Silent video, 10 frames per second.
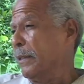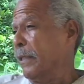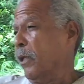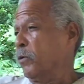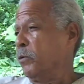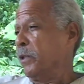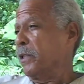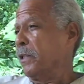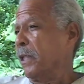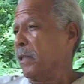de la
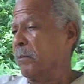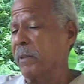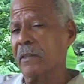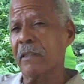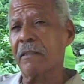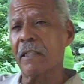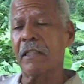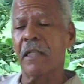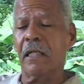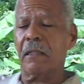universidad empecé a
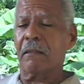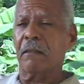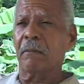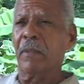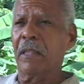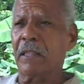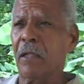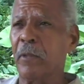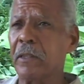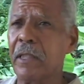enseñar
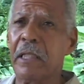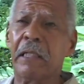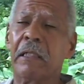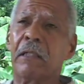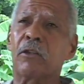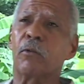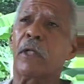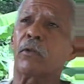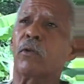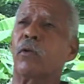inmediatamente y
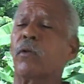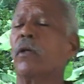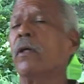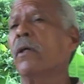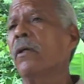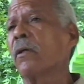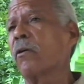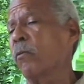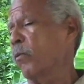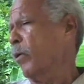sobre todo,
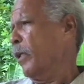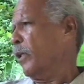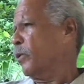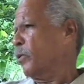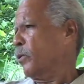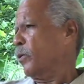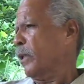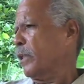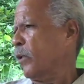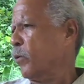como he dicho
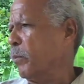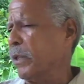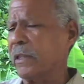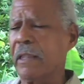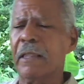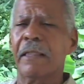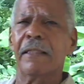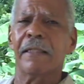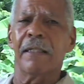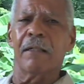anteriormente,
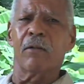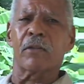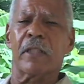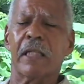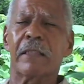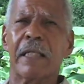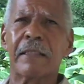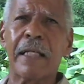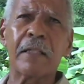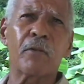eh, los treinta y
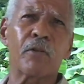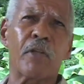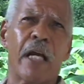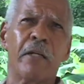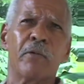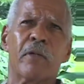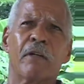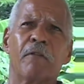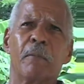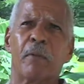tantos años que
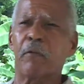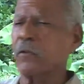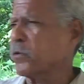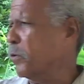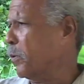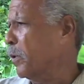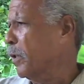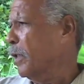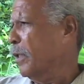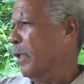fui profesor,
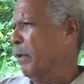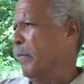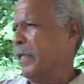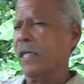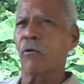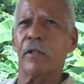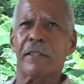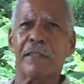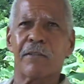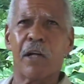en Mayagüez
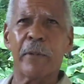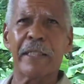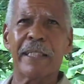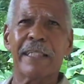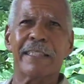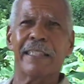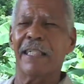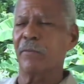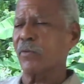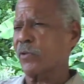solamente
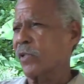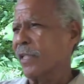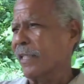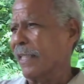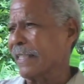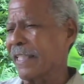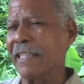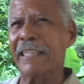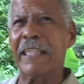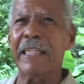decíamos que
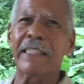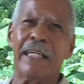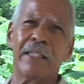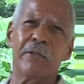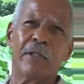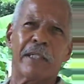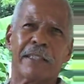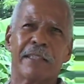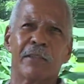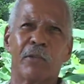enseñé 30 años en el
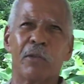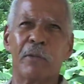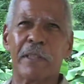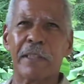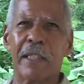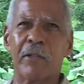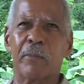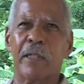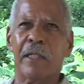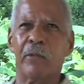recinto universitario de
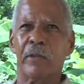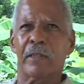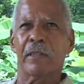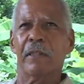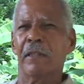Mayagüez.